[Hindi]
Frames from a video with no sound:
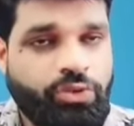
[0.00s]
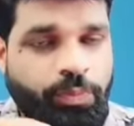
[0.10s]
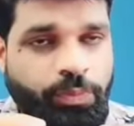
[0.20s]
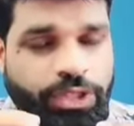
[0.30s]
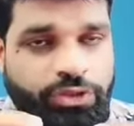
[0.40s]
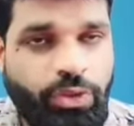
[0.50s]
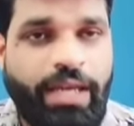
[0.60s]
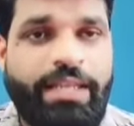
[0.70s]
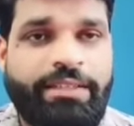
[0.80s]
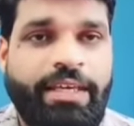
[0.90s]
जो पूरी
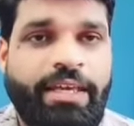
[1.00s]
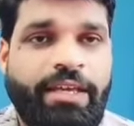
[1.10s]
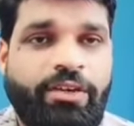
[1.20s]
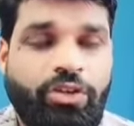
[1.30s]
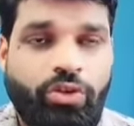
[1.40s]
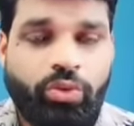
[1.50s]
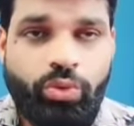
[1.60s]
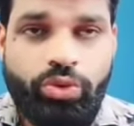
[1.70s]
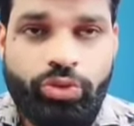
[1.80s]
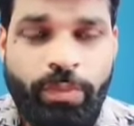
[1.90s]
चुरा लेते हैं ये
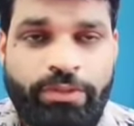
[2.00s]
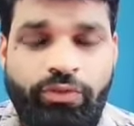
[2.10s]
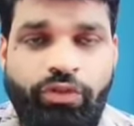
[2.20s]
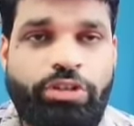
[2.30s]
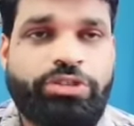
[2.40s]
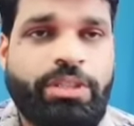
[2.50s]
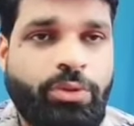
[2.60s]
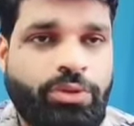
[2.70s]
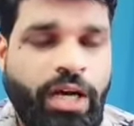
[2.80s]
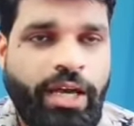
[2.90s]
उसमें जो व्हाट्सअप
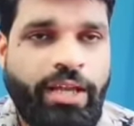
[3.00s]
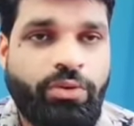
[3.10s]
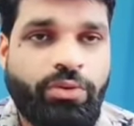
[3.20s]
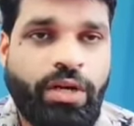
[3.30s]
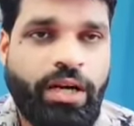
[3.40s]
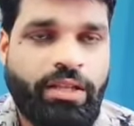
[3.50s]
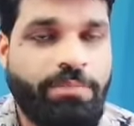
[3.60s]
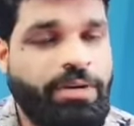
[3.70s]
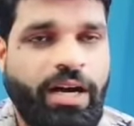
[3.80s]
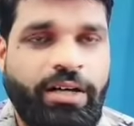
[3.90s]
होता है लोगों का
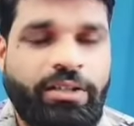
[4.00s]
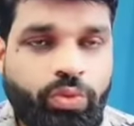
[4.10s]
सबका